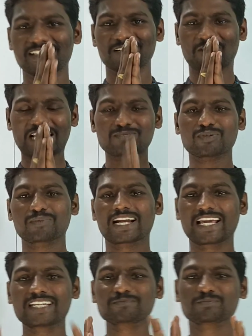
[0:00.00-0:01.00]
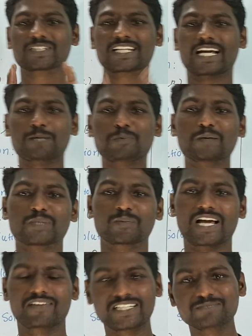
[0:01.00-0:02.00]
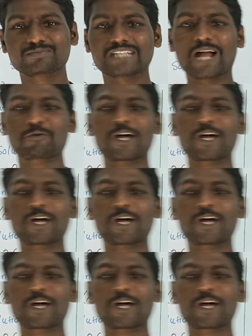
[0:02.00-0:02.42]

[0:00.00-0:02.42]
வணக்கம் நண்பர்களே கற்பம் தமிழாவின் நான்